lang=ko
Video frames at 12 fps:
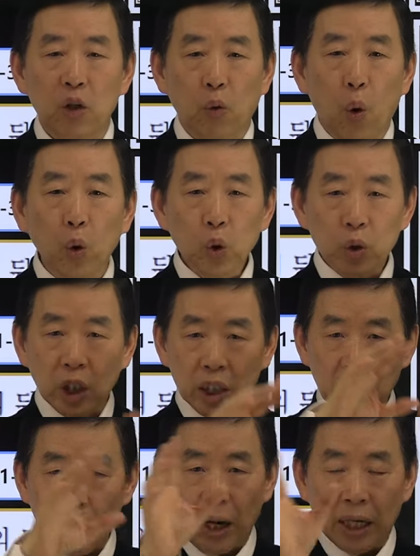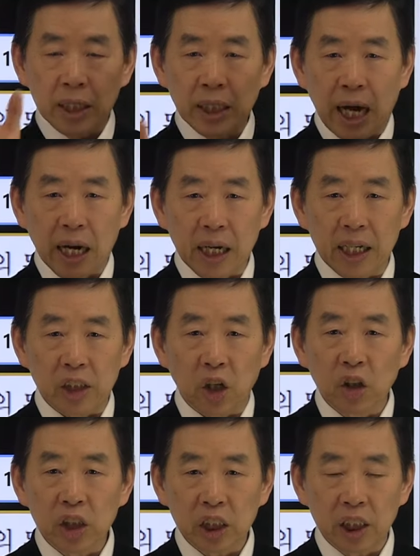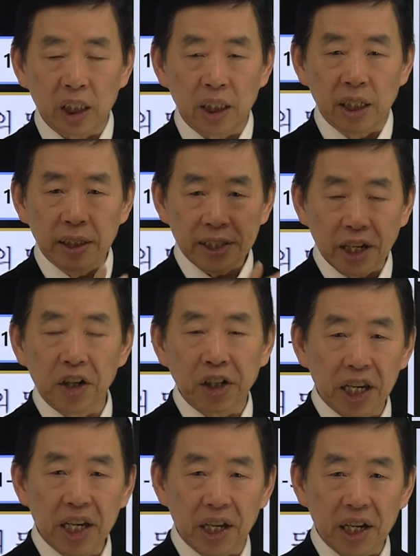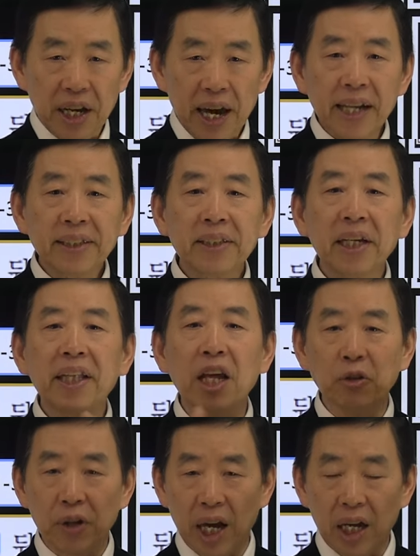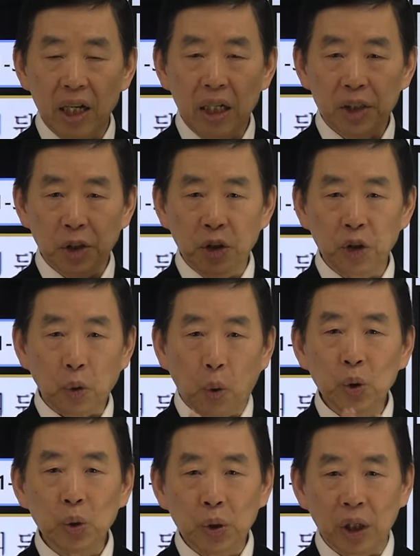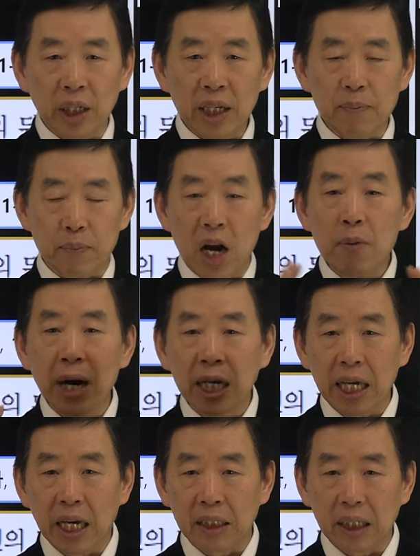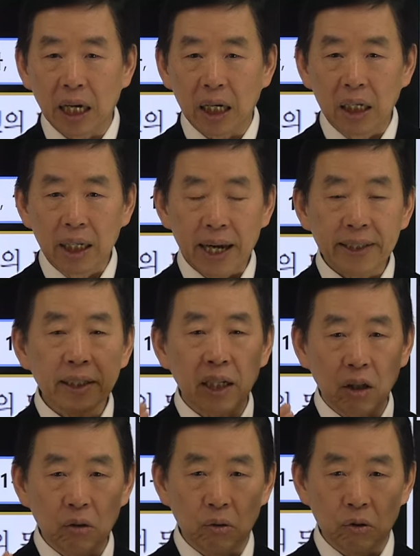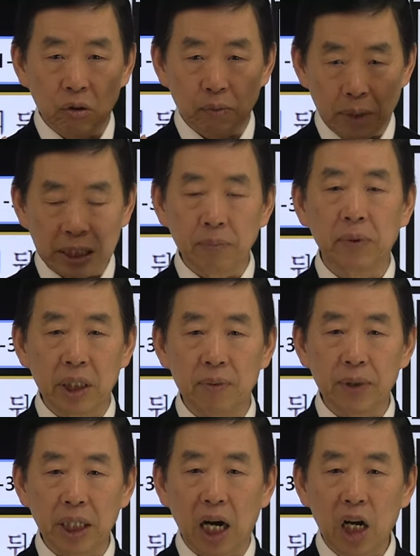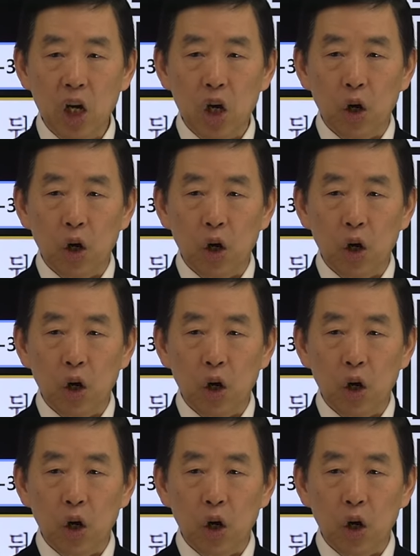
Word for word: 고조선이라고 하는 하나의 정치 세력이 해체된 후에 저는 고조선이 멸망이 아니라 해체라고 말씀드립니다.